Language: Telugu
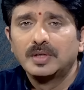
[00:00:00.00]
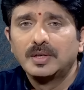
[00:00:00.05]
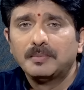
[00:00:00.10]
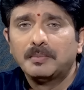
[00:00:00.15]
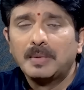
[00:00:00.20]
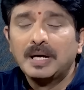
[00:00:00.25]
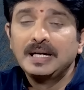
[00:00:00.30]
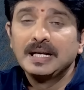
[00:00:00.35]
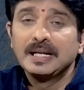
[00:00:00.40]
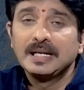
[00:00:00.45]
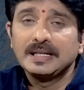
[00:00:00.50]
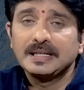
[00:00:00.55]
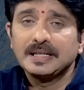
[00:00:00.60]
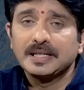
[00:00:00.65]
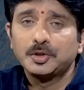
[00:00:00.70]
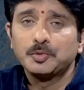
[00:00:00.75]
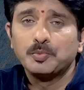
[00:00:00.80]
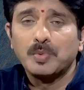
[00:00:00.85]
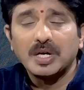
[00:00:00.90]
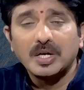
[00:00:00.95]
మహిళలే కాదు
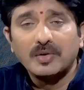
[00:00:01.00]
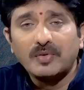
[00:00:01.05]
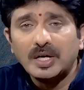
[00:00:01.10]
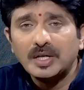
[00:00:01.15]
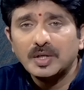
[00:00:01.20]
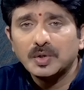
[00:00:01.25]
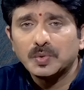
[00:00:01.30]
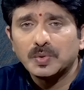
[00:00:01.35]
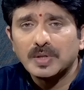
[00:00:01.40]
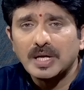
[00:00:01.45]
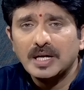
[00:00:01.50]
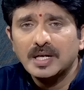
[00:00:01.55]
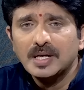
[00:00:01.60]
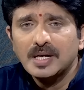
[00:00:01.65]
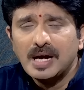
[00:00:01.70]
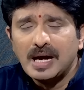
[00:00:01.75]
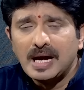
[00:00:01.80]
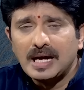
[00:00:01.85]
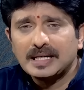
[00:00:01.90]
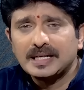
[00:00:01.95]
మగవాళ్ళు కూడా
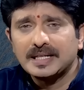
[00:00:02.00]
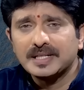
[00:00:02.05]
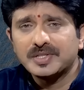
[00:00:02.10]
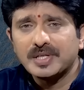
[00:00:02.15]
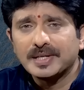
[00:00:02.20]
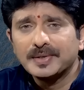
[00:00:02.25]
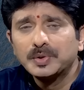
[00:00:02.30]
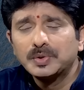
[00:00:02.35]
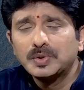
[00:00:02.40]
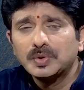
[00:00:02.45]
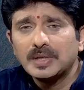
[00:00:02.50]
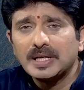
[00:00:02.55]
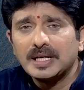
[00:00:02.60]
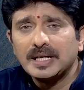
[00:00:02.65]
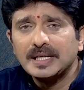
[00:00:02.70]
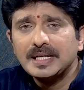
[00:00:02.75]
అక్కడ జరుగుతున్న